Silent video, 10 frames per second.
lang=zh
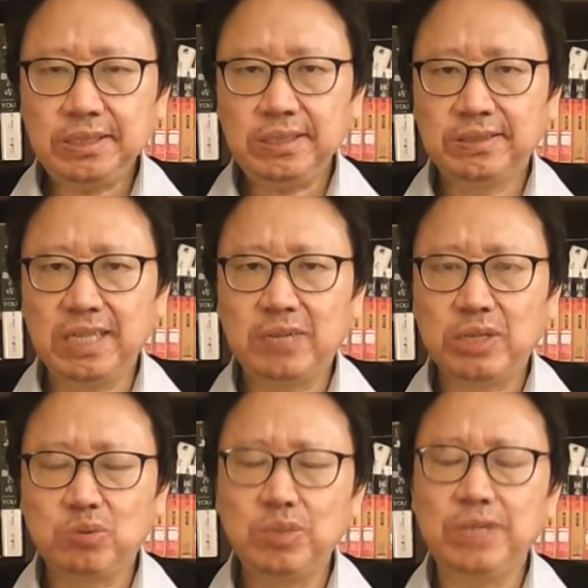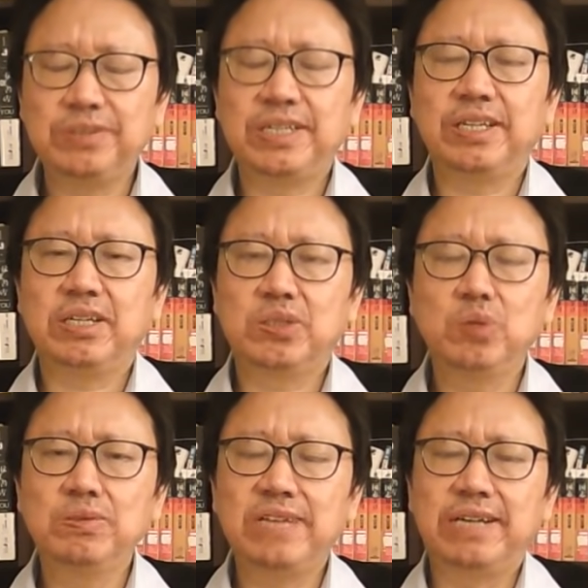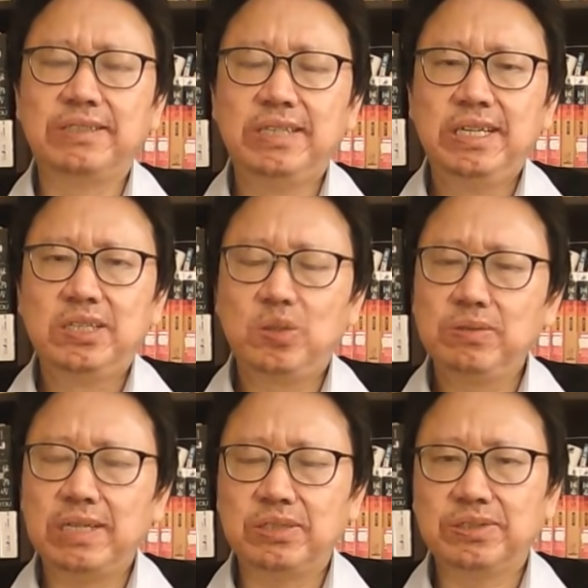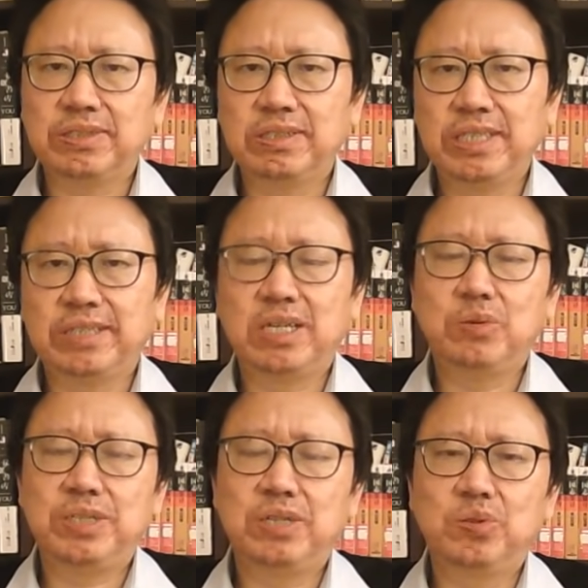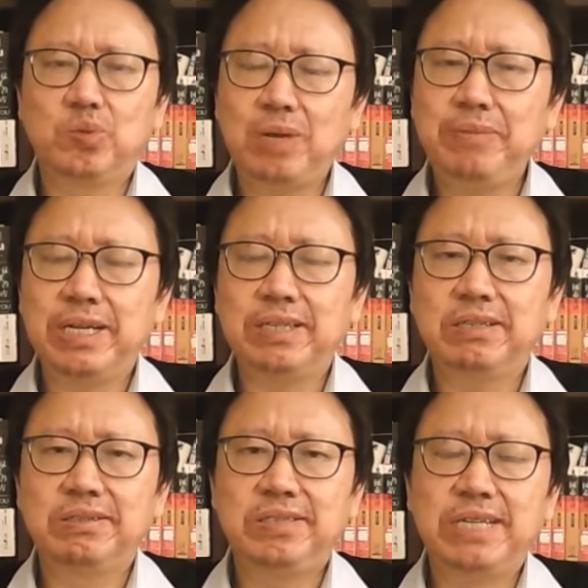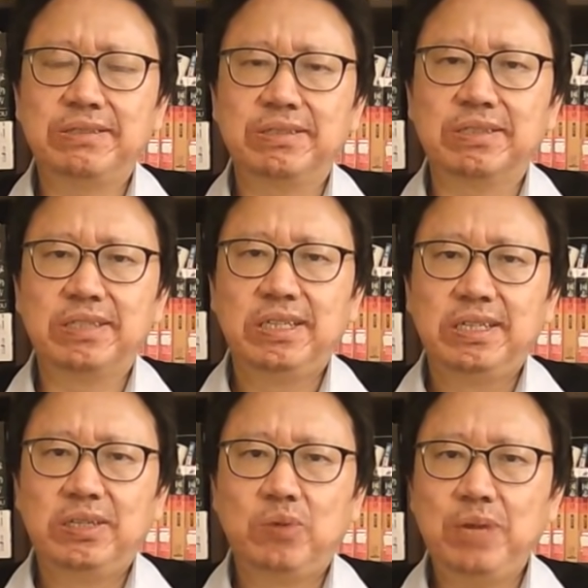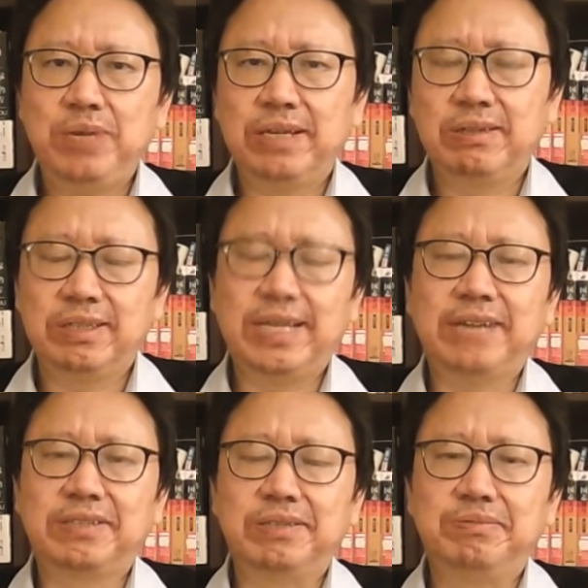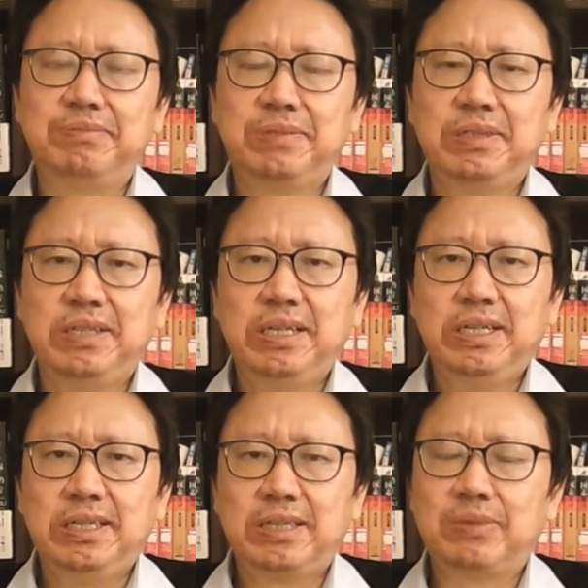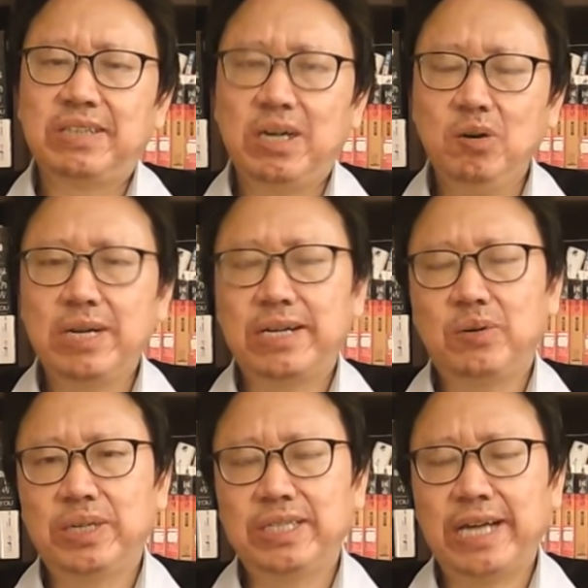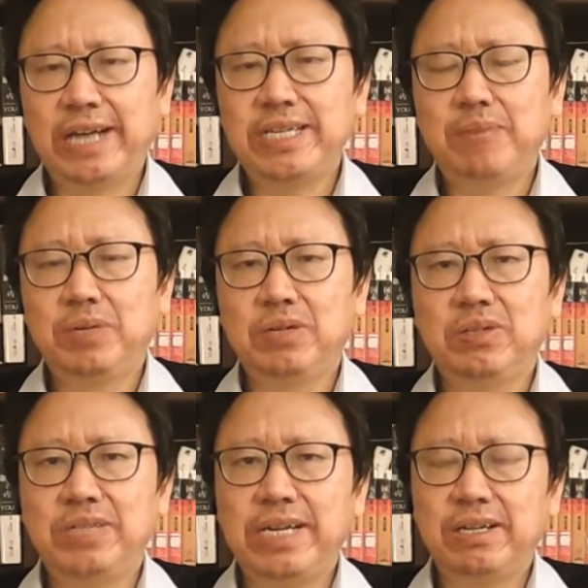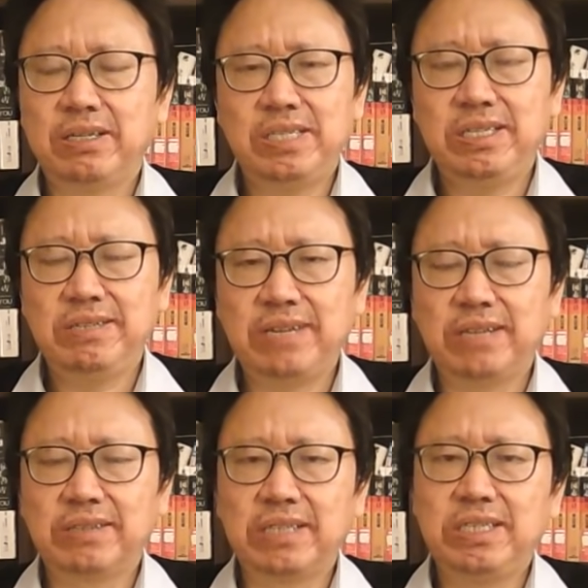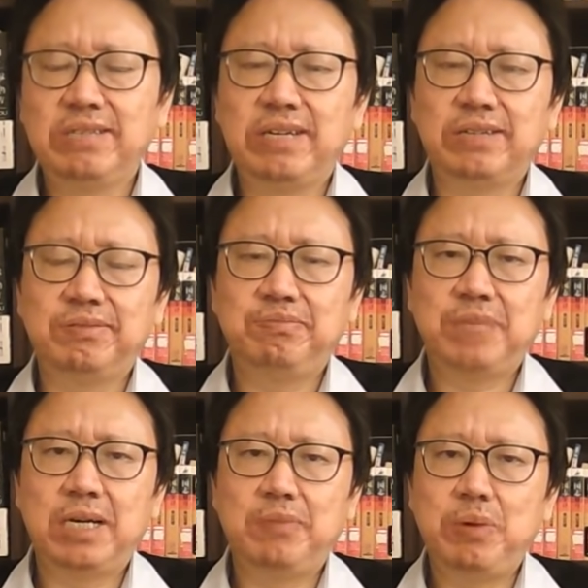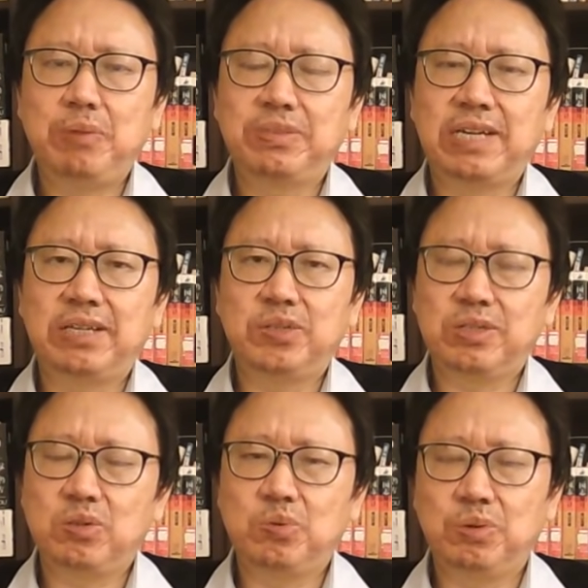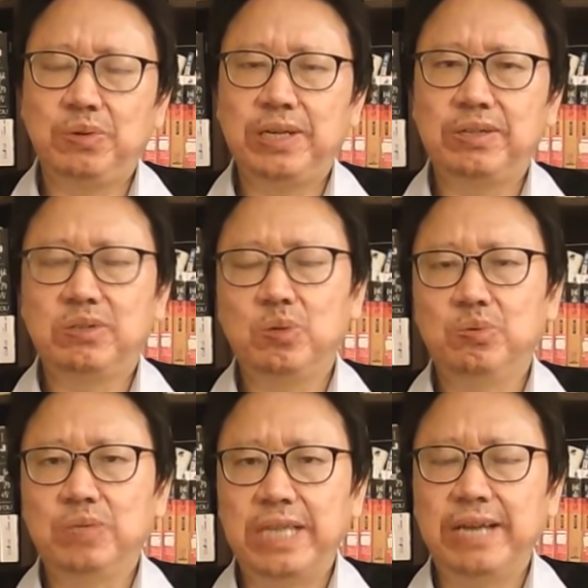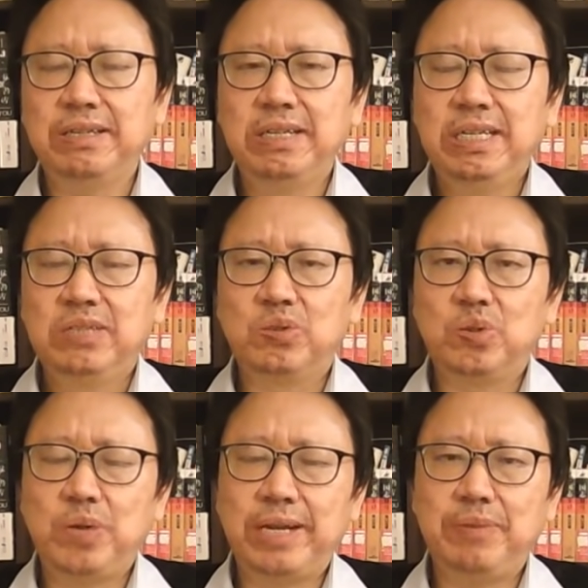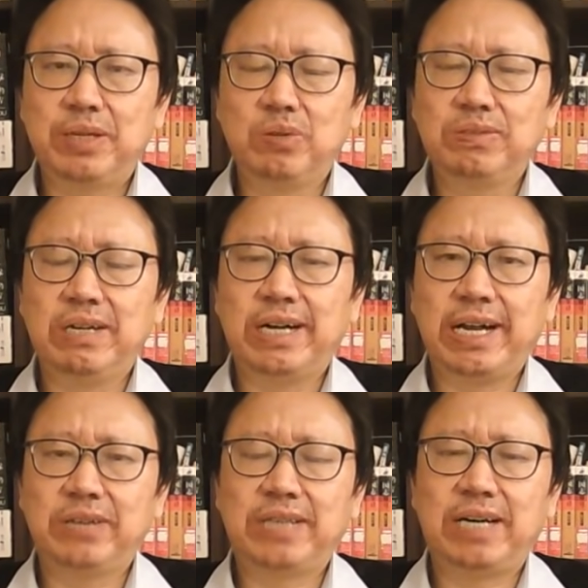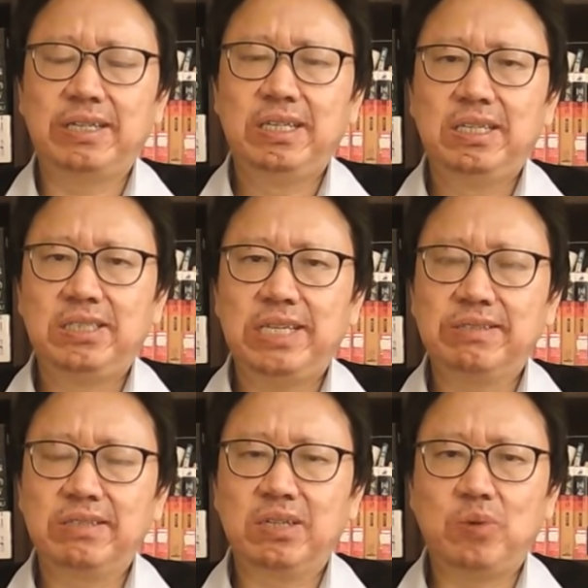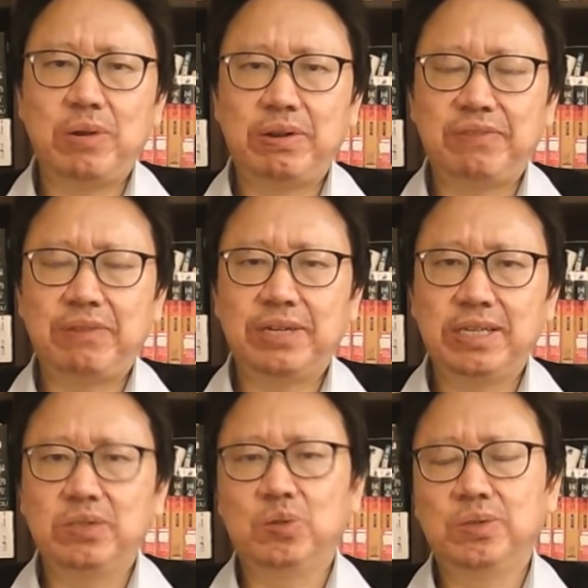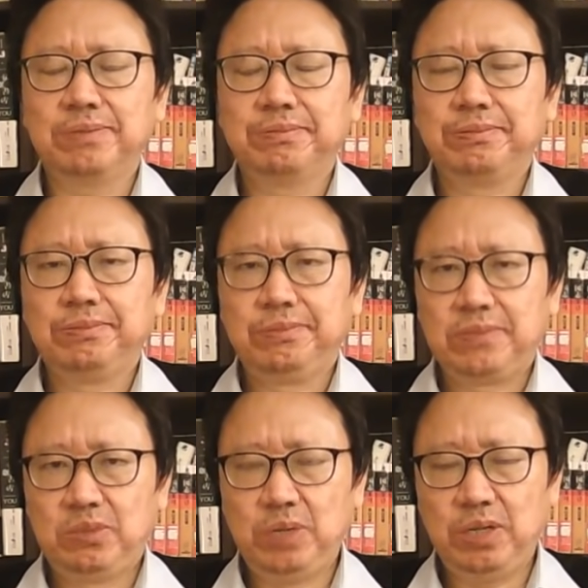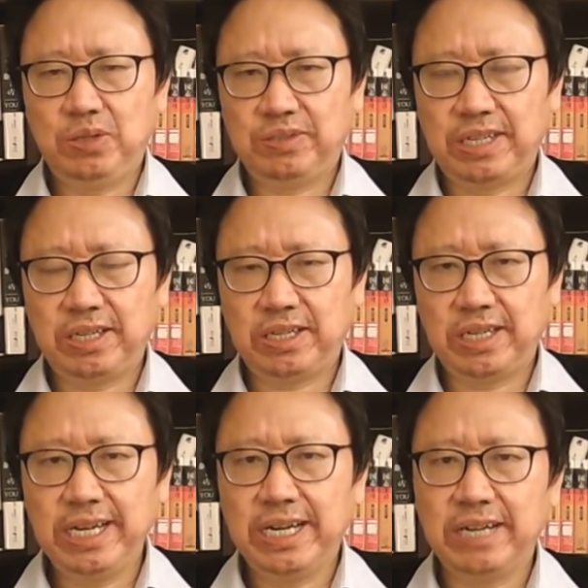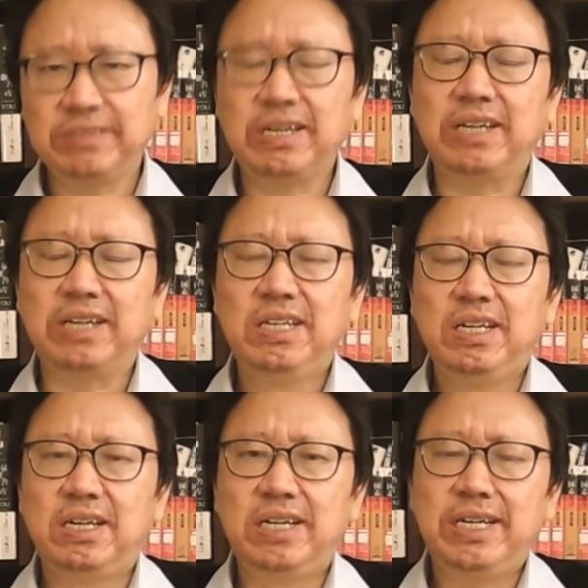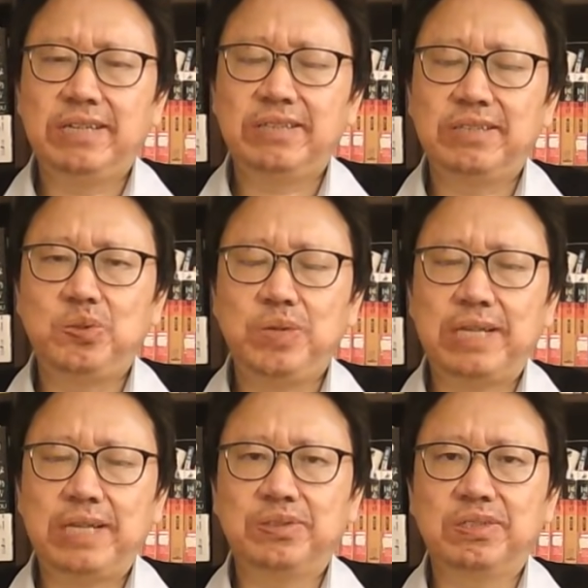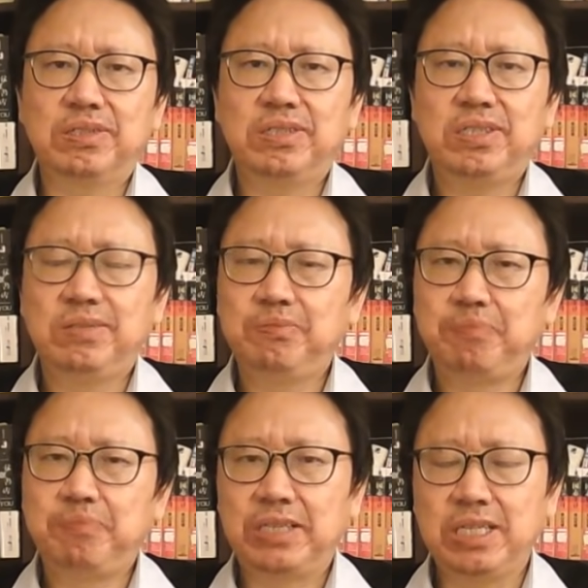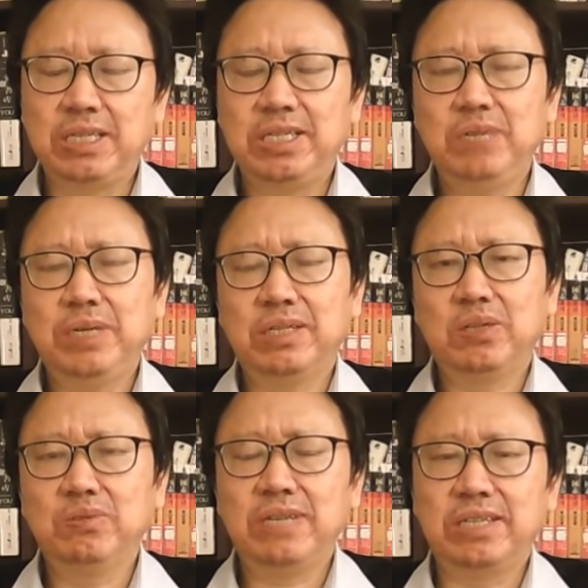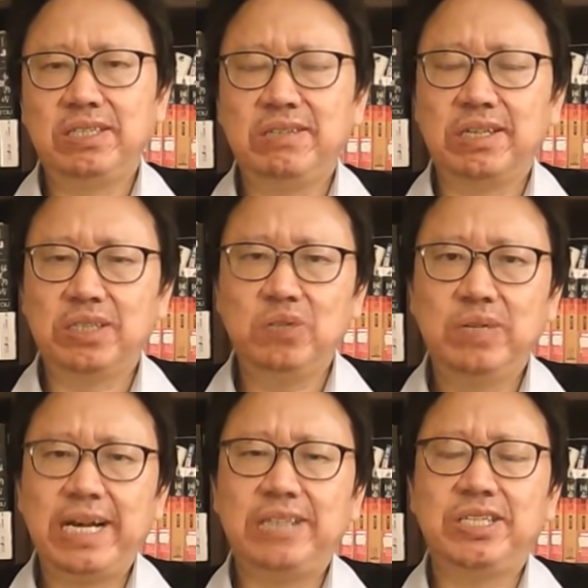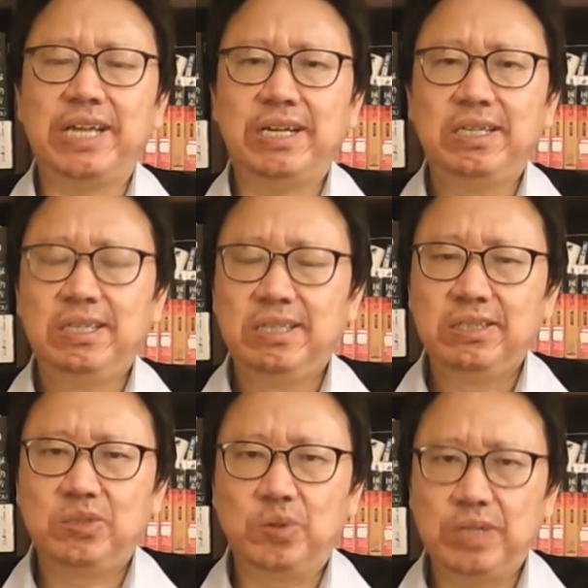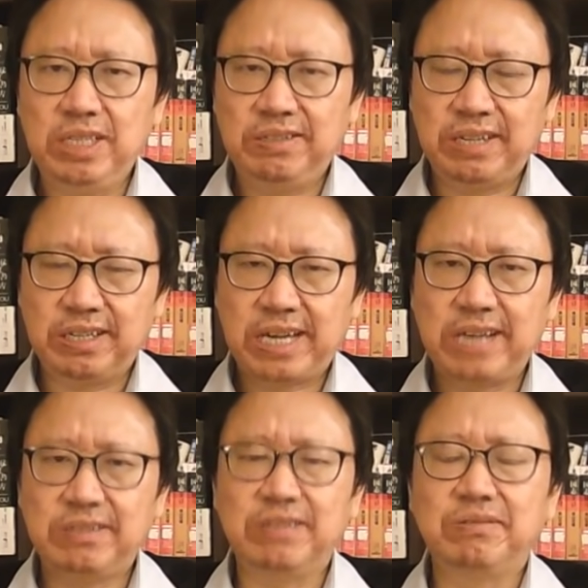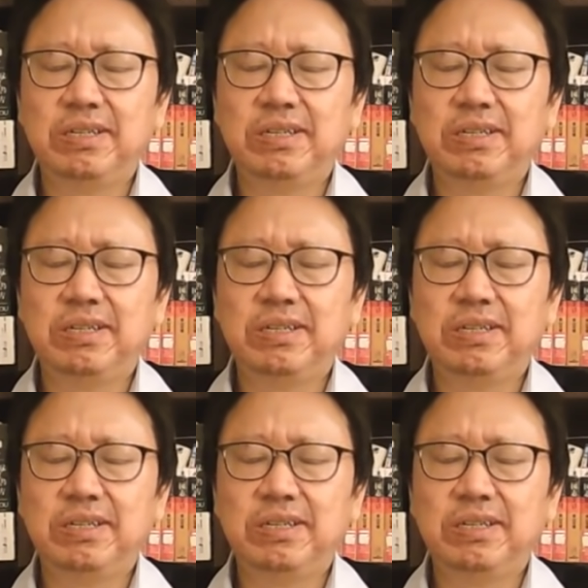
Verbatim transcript: 这样的话，朱棣就成立了东厂。东厂就是一个特务机构，专门来监视官员和大臣。那么在后来的皇帝还想不够，又建立了西厂。但西厂，呃，命运不长，有的候五个月，有的候五年，说权力比东厂还要大，监视的官员的范围更多。最后又成立了个内行厂，而内行厂居然就是把锦衣卫、东厂、西厂都看起来，就说一层看一层。